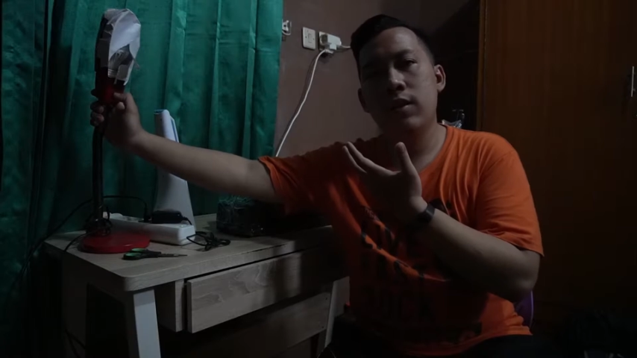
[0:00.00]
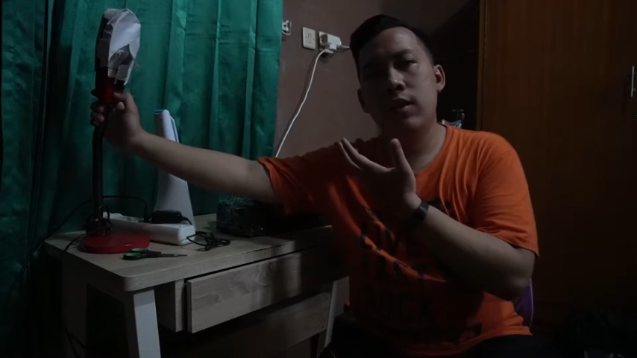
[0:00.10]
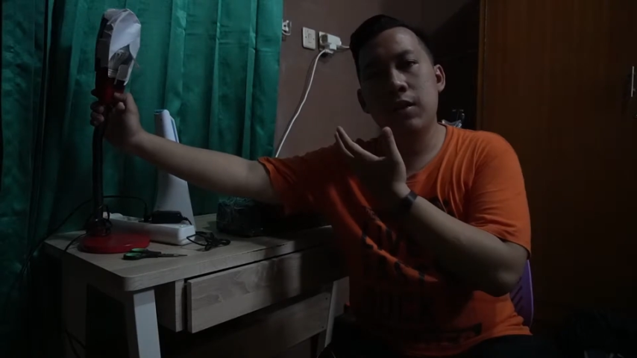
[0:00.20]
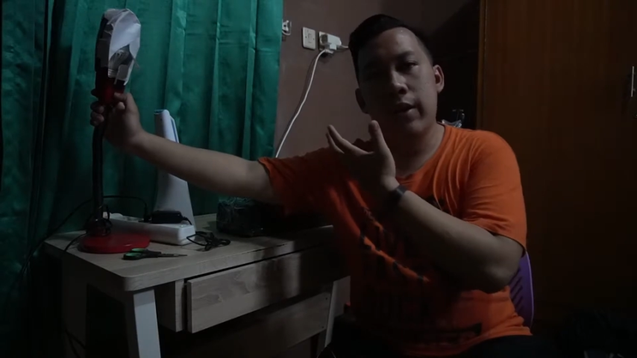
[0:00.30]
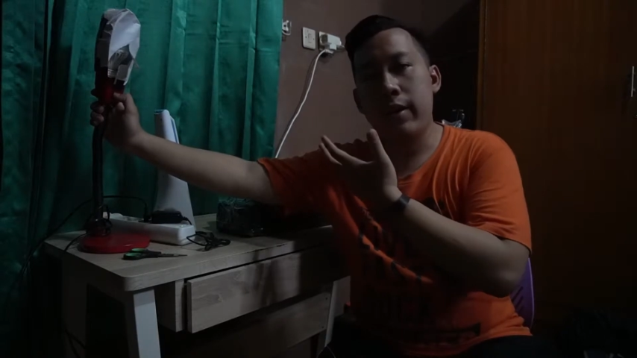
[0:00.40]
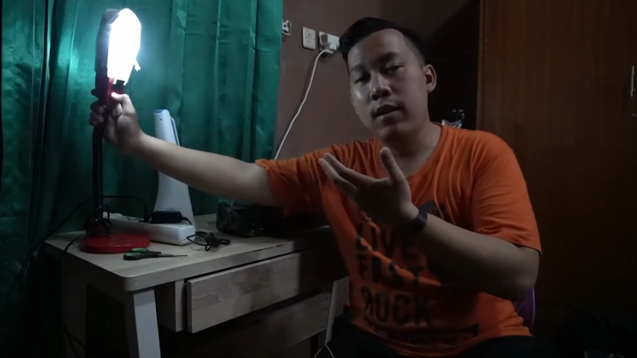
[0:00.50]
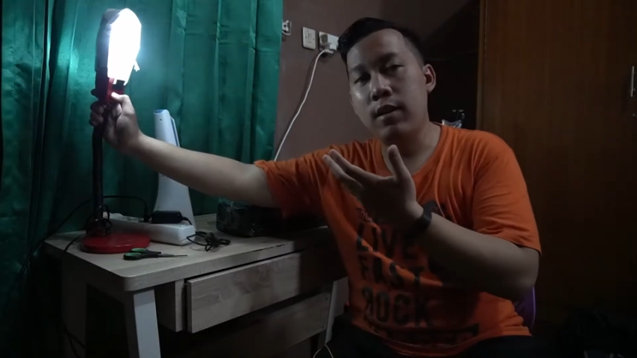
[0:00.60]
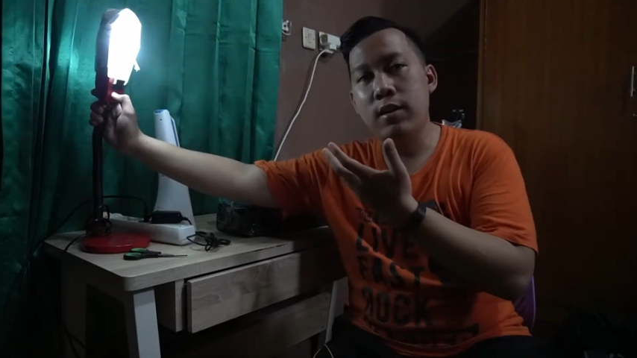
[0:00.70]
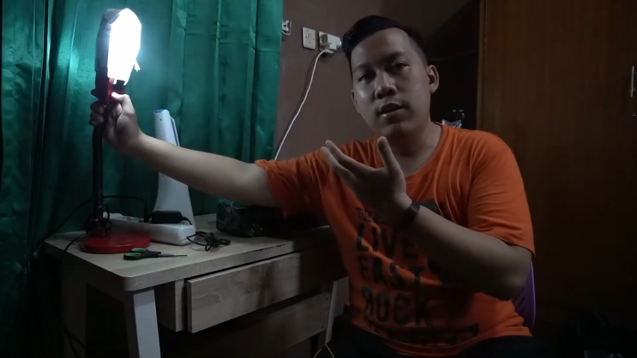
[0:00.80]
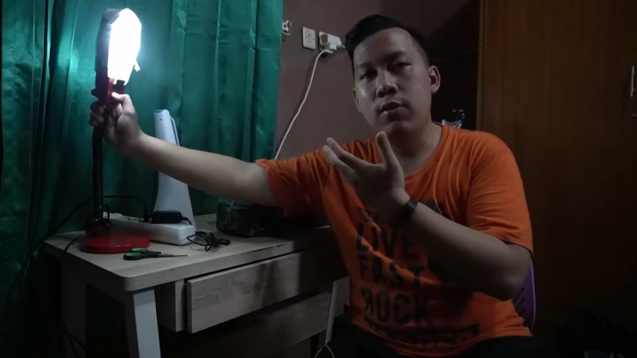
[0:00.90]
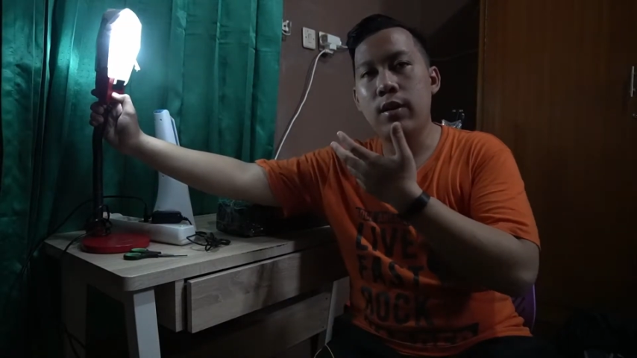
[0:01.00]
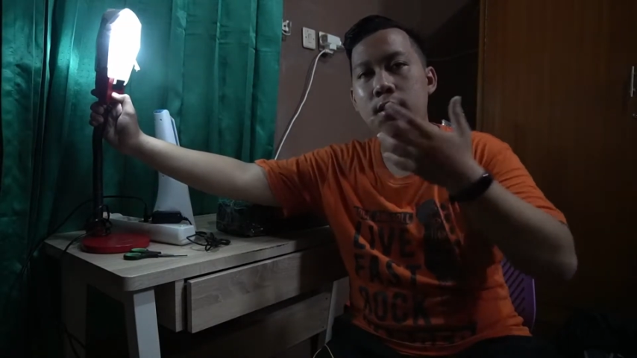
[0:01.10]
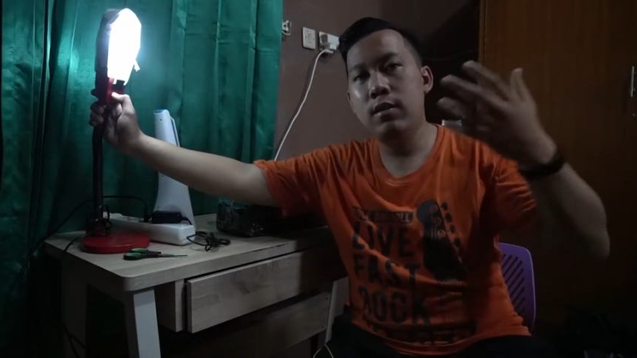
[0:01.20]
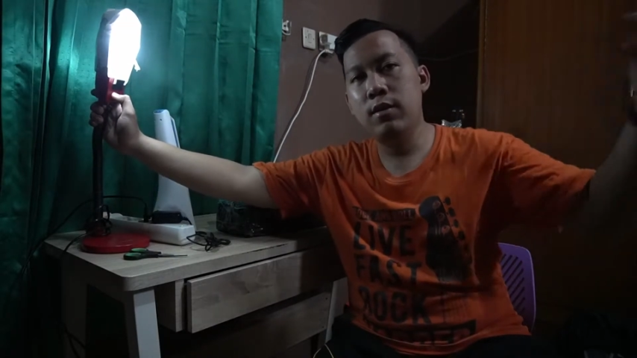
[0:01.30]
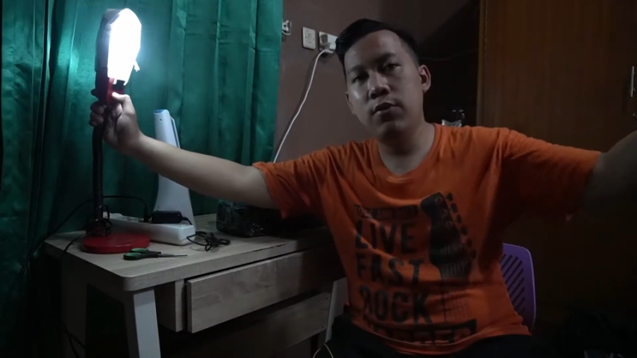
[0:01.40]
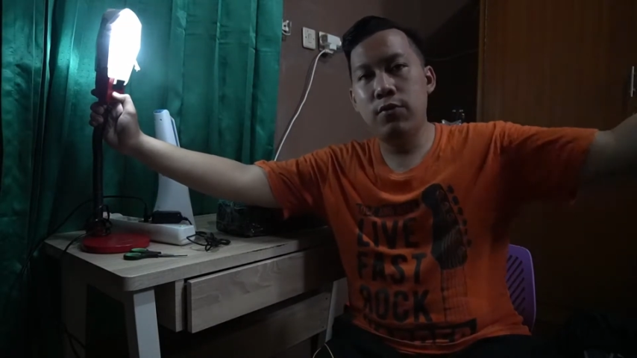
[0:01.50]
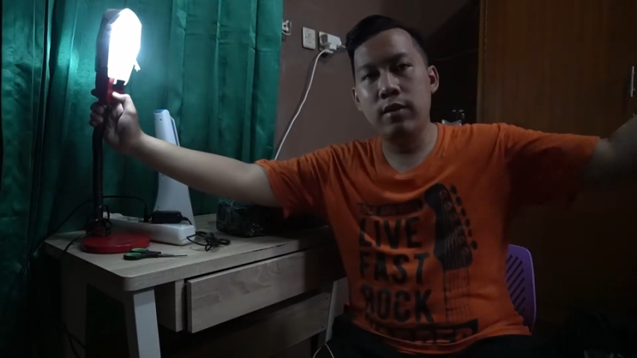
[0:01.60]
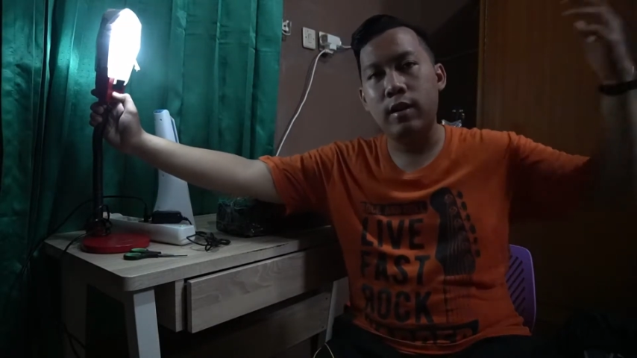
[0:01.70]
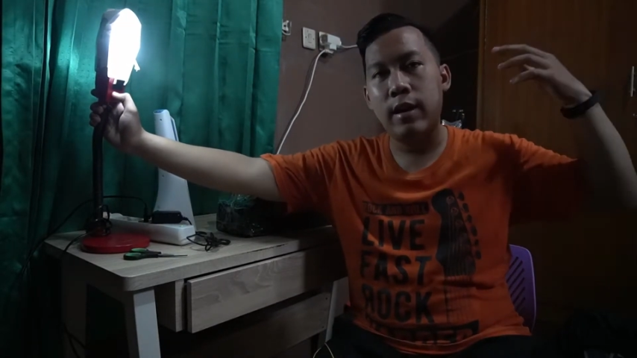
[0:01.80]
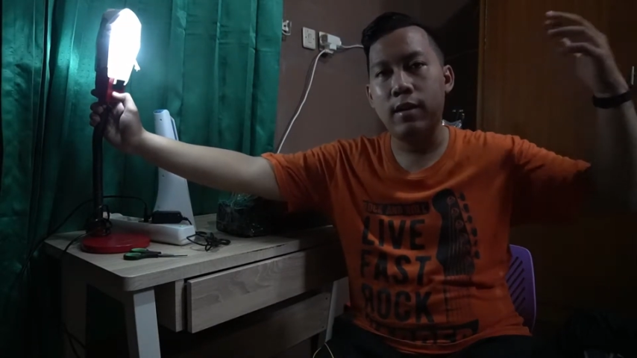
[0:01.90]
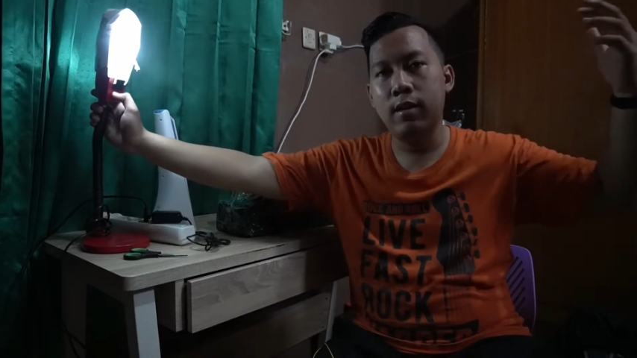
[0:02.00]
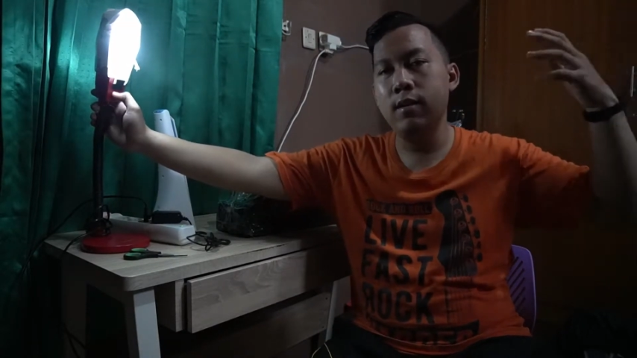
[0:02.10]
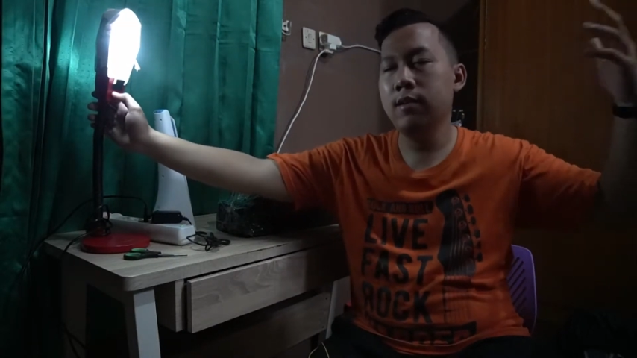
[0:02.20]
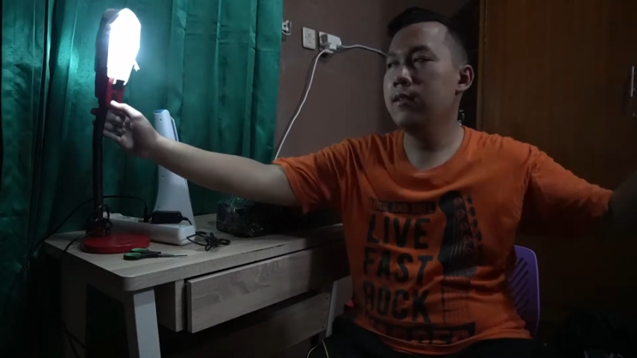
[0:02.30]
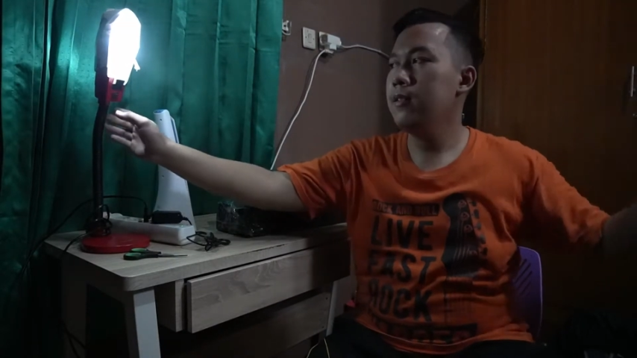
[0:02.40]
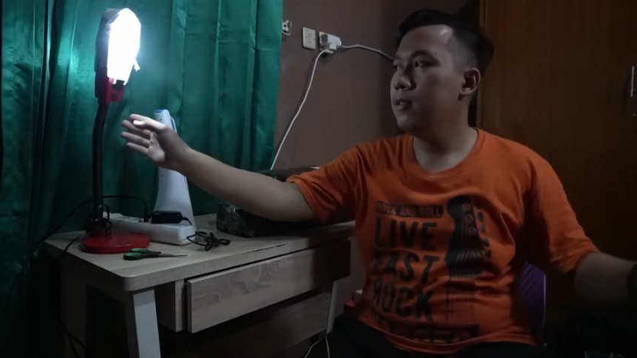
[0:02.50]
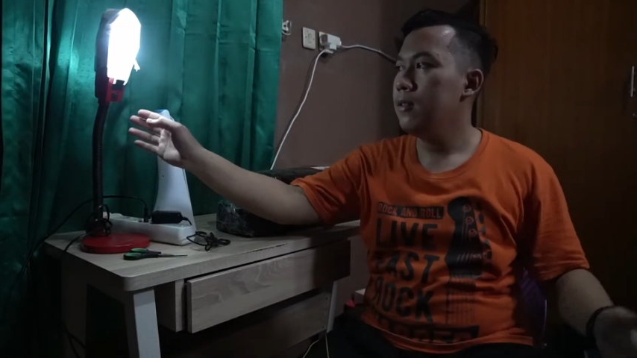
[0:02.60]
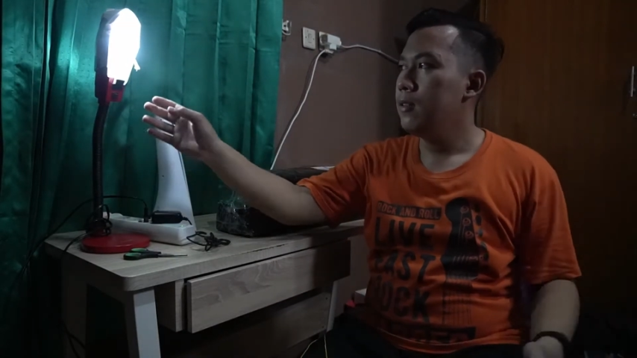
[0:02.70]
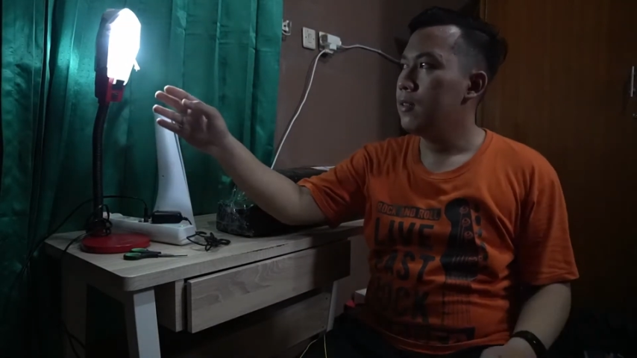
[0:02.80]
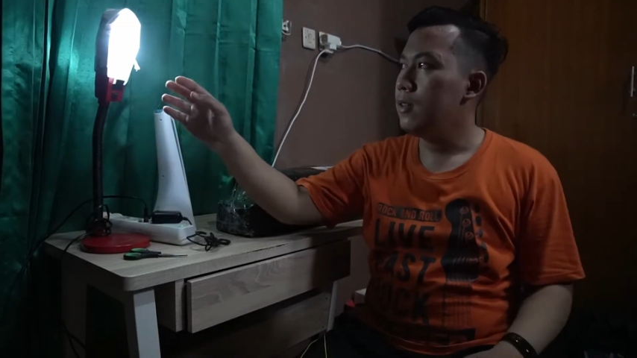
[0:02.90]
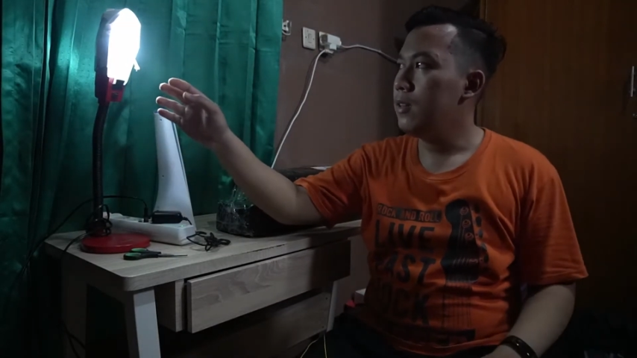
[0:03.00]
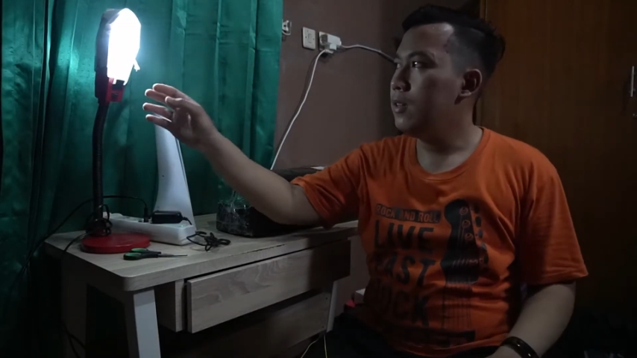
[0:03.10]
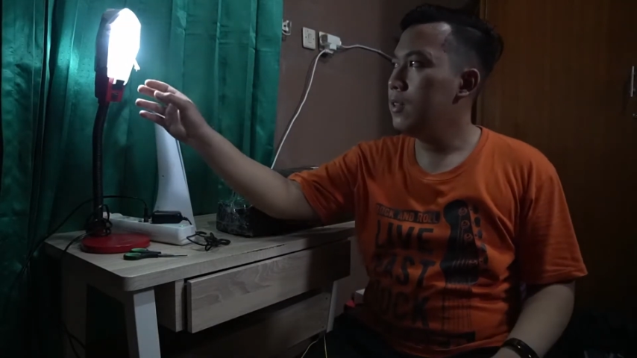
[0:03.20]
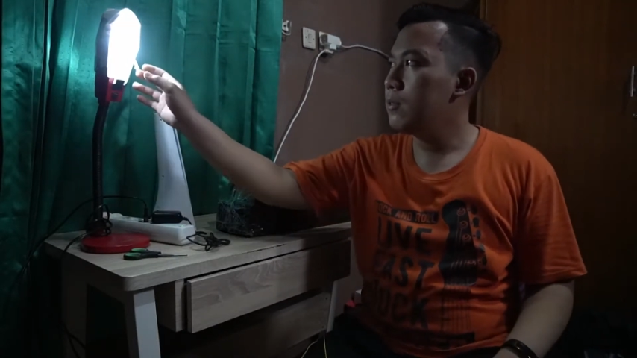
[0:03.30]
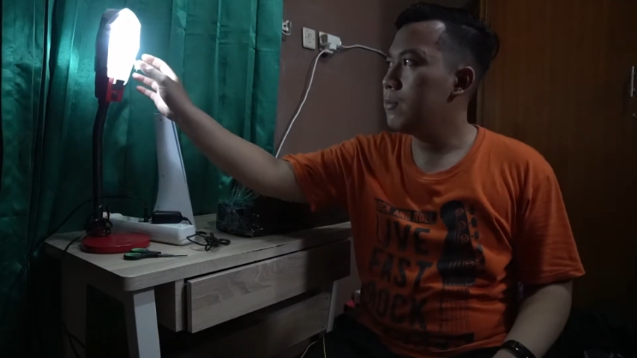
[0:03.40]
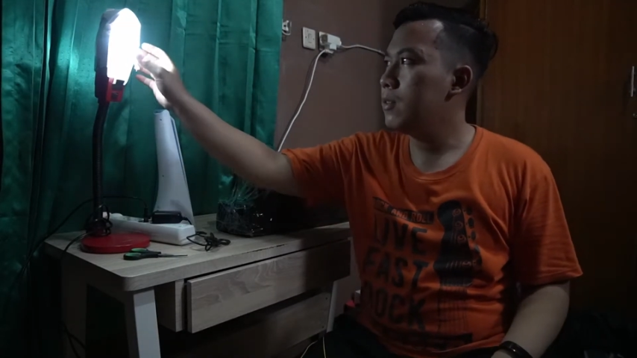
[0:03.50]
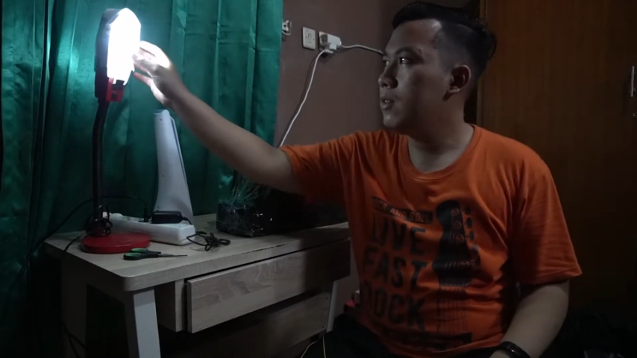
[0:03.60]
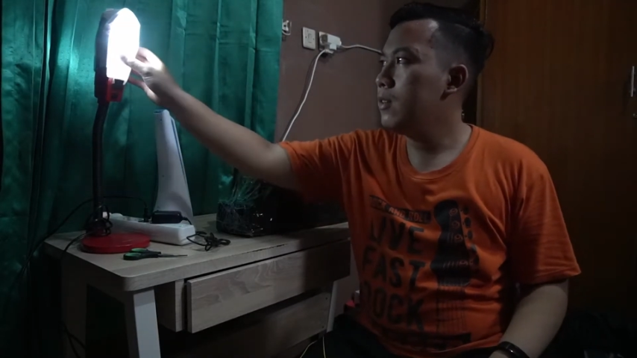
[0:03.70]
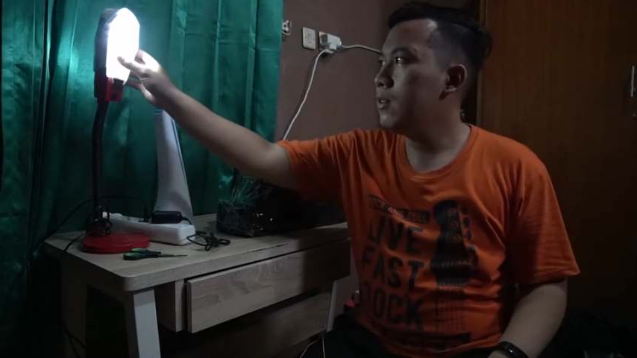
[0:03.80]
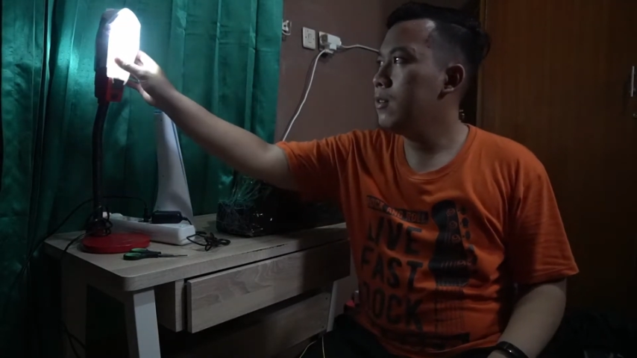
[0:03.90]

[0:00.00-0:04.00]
Q leg ya ini Q leg ini V leg ya jadi ini sebenarnya